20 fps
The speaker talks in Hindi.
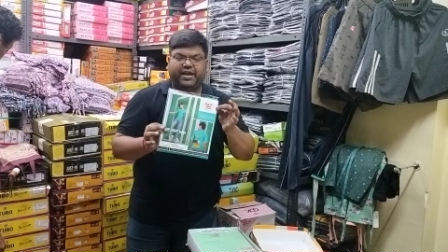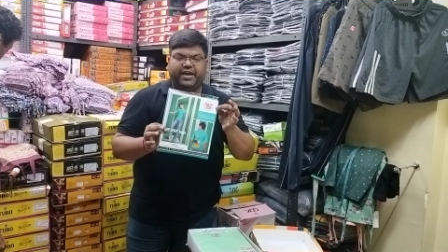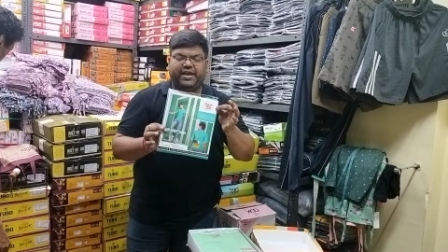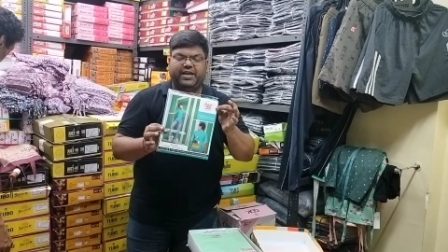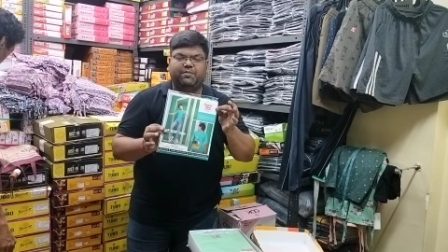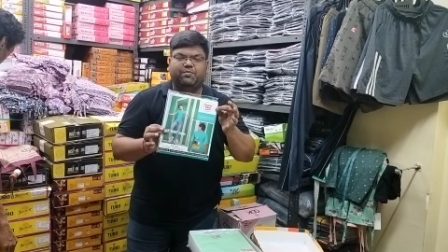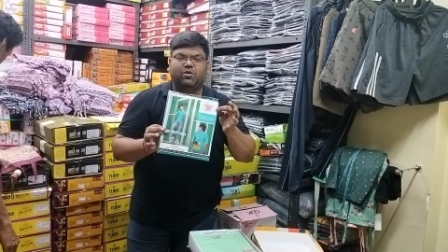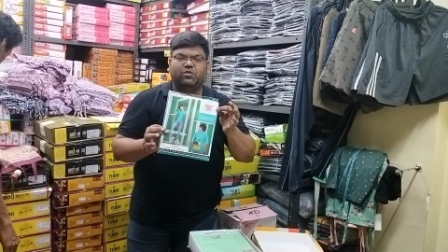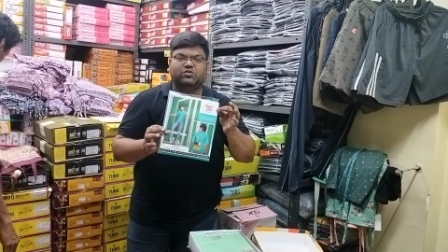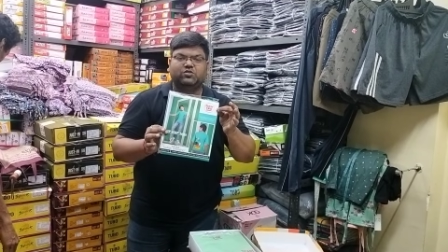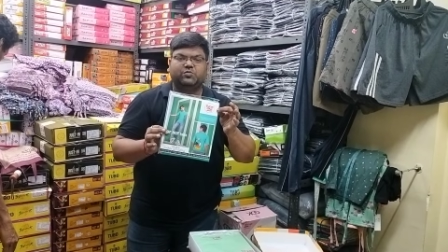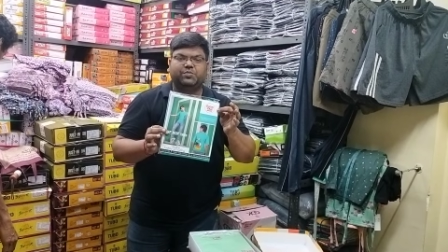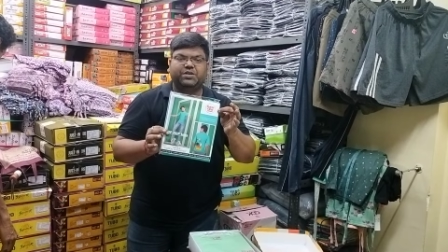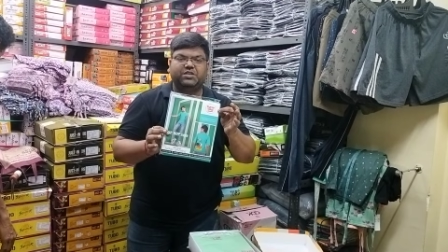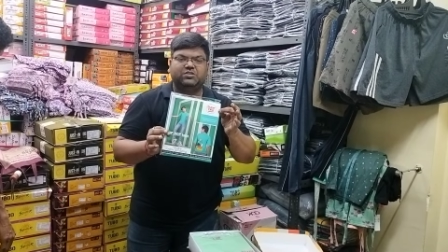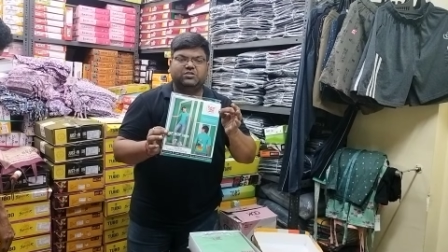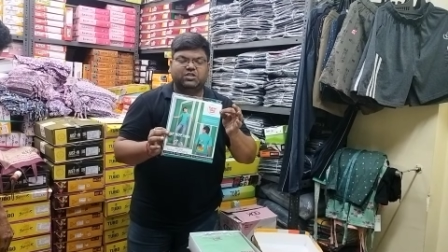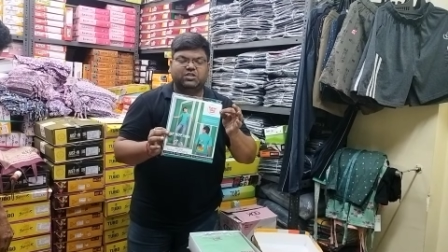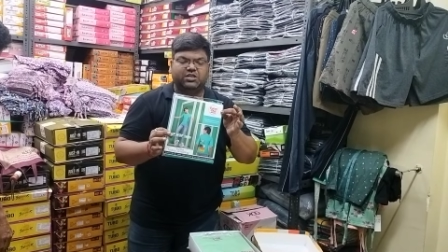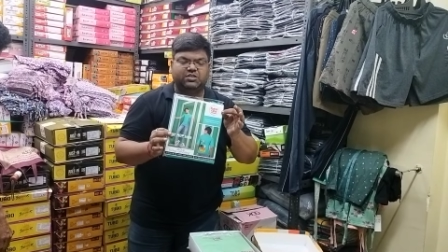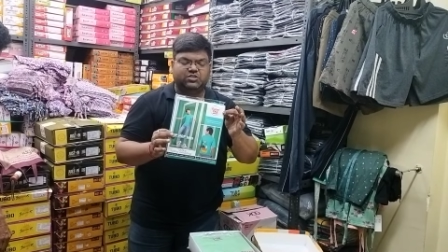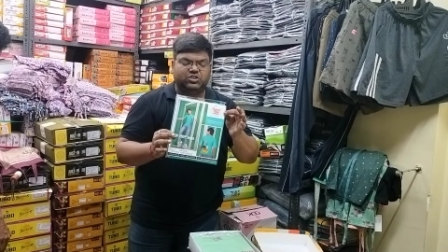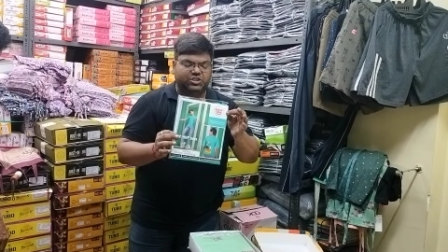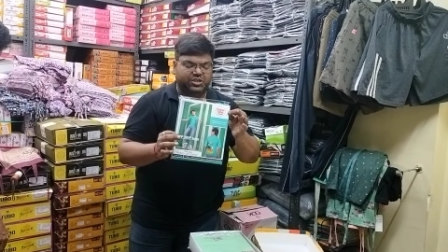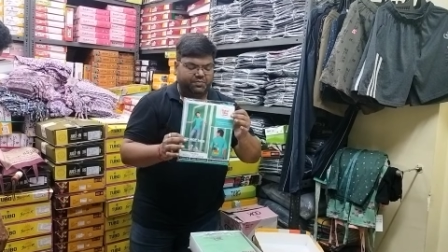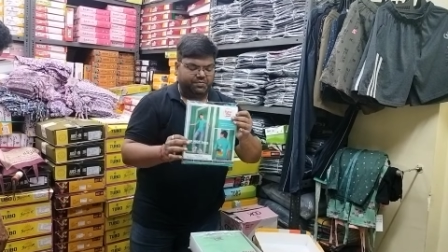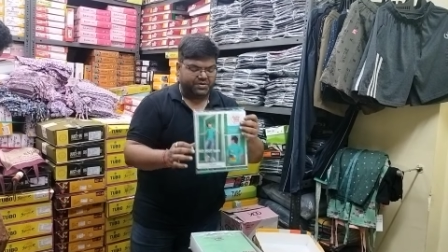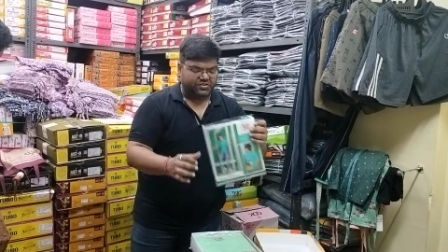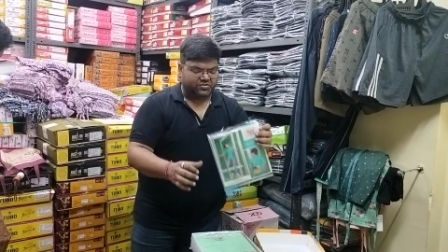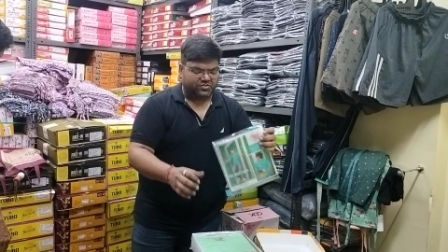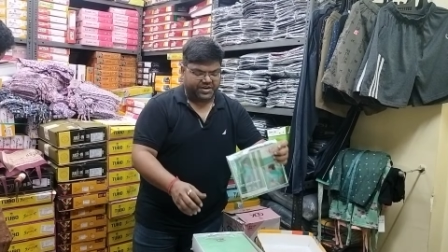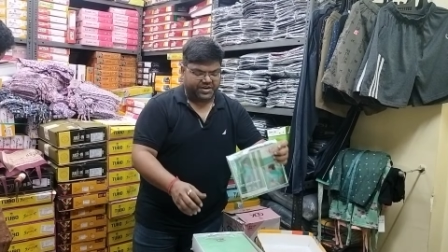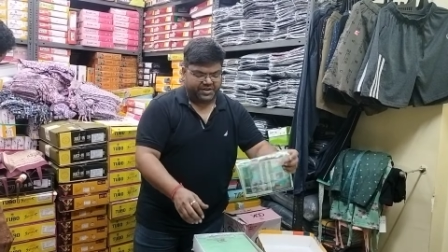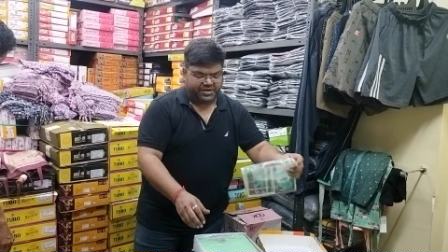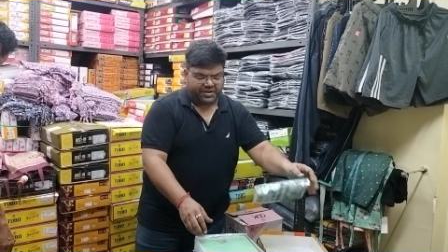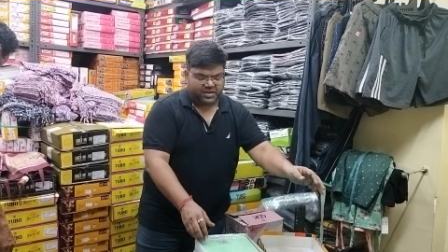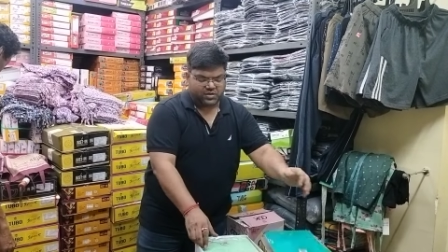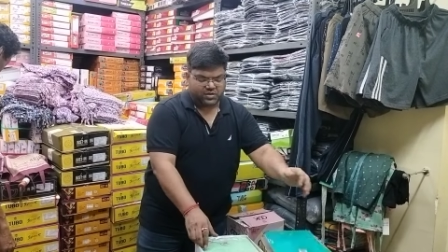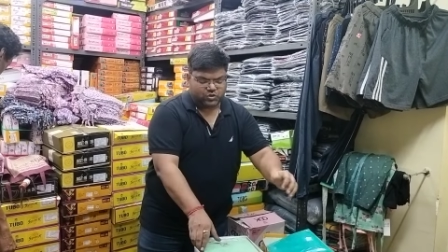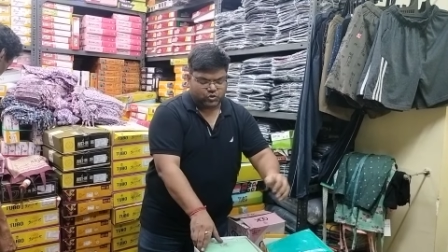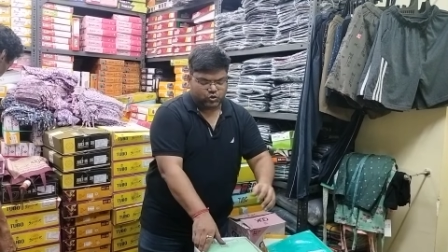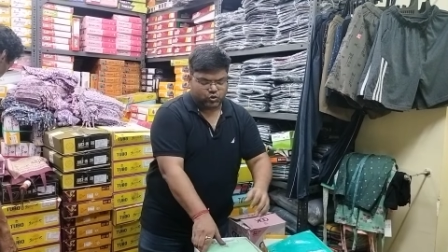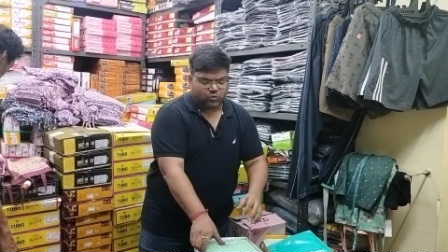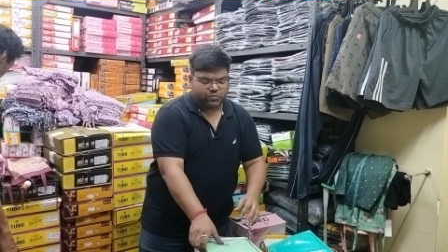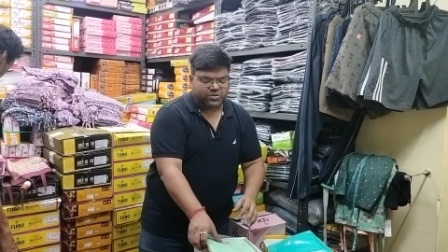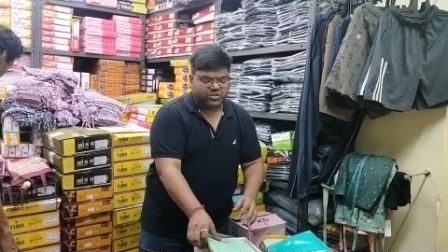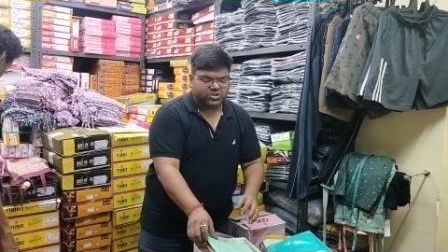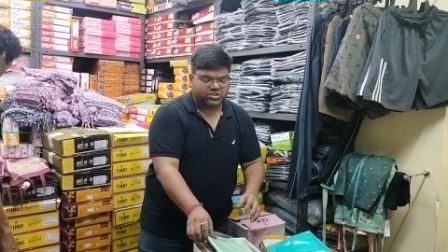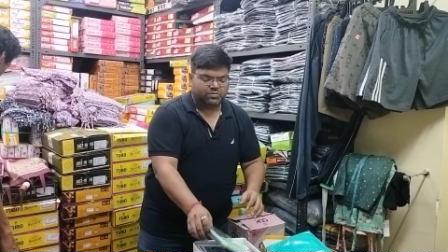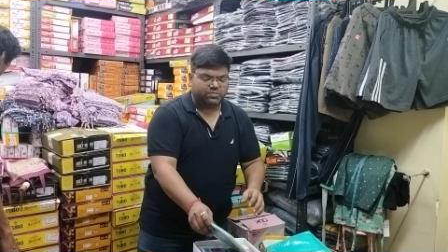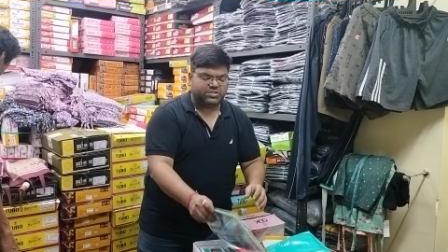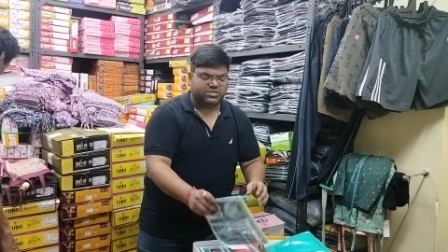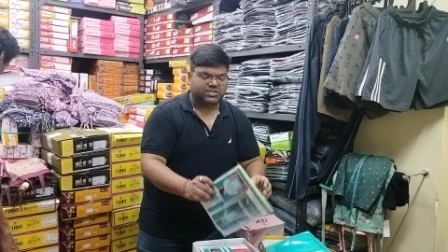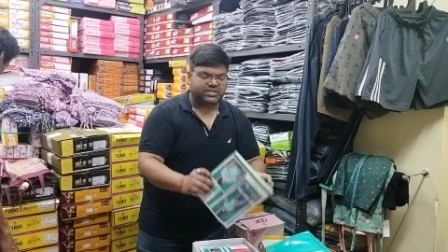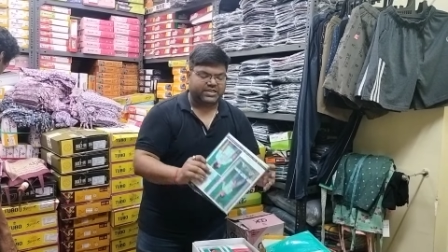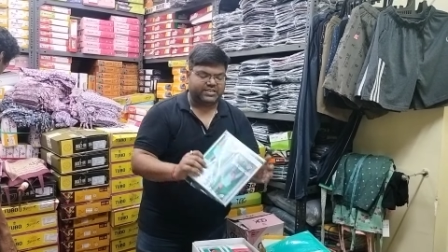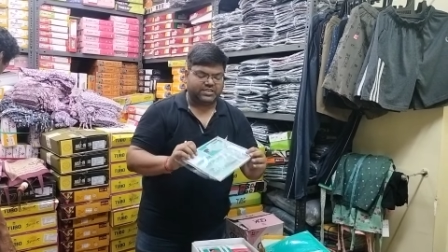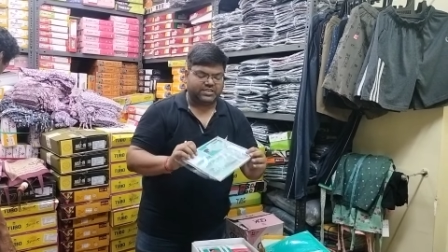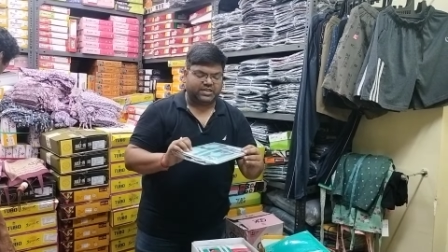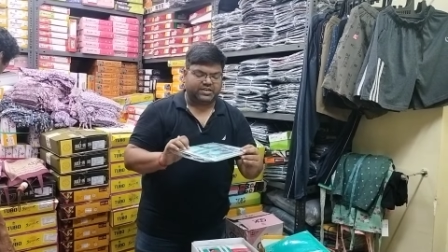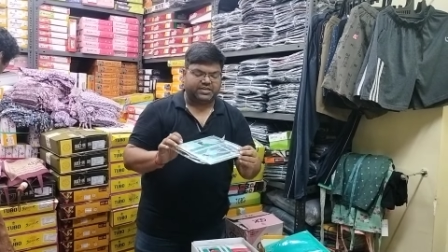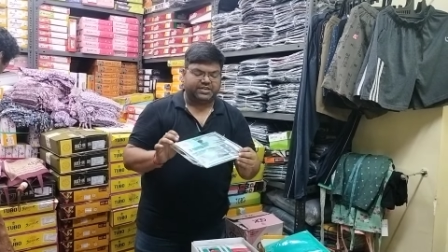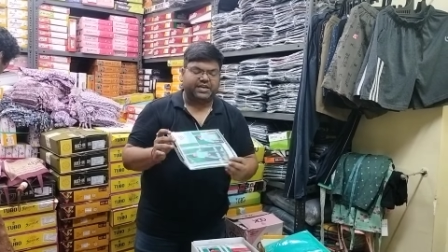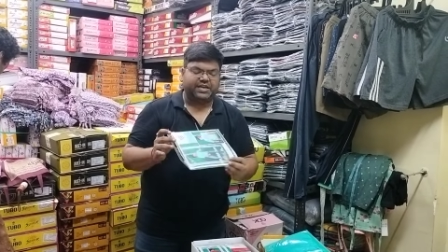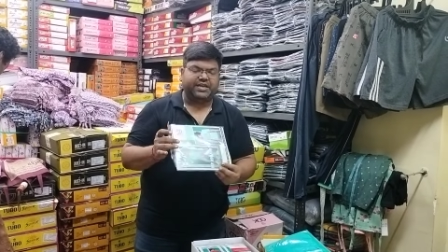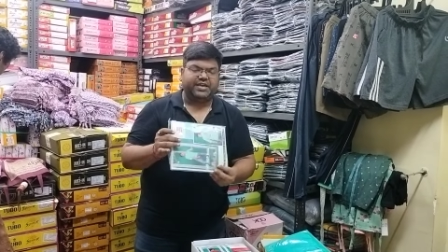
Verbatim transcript: एक बॉक्स में तीन छः पीस रहेगा चौबीस छब्बीस अट्ठाईस का रेट है